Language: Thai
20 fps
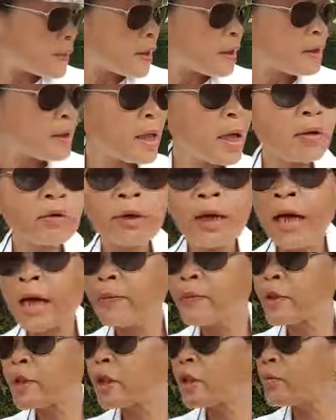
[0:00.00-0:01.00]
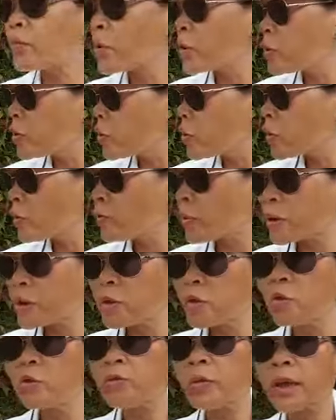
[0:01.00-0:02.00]
ก็เลยเอาน้ำเสิร์ฟเป็นจุดเป็น
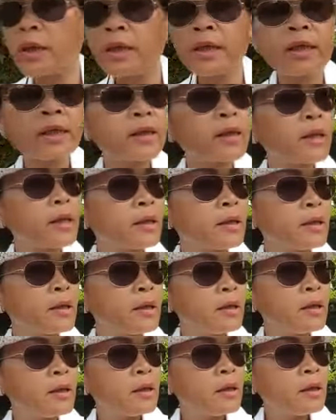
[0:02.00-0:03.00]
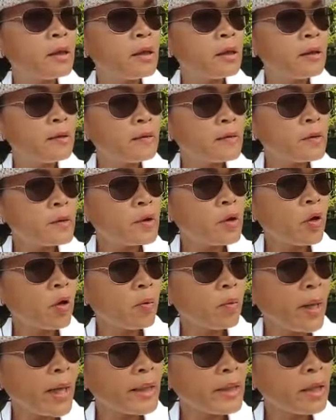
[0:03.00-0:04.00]
จุดไปเลยก็ได้ ดอก
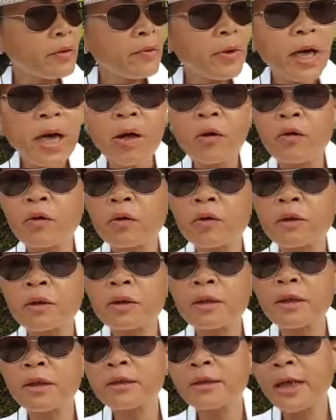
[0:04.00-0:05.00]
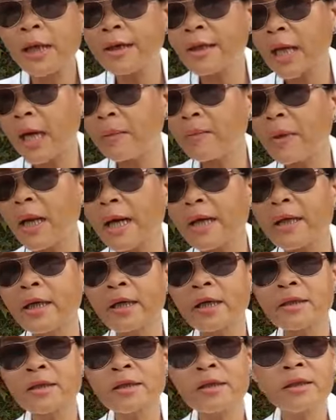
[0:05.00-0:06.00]
ไม้ที่ว่าเอาใส่น้ำไหล
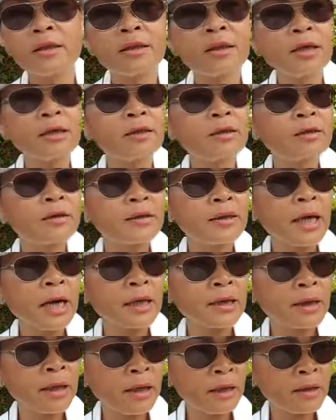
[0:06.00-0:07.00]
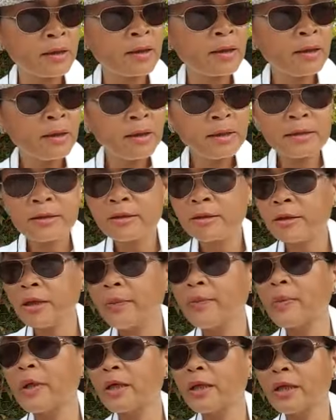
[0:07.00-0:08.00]
ก็เสิร์ฟอันอย่างละสิ
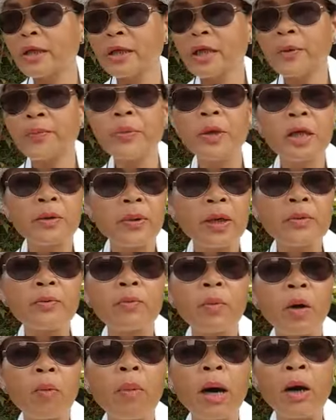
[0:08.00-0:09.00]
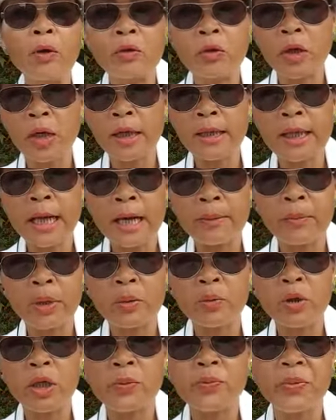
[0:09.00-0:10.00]
บนาทีก็เปิดพันเบาๆเถอะค่ะน้ำก็
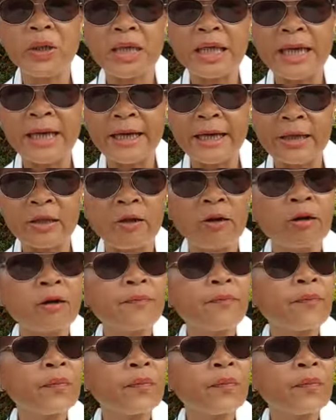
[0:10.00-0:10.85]
ไม่ได้เปิดแรงดอก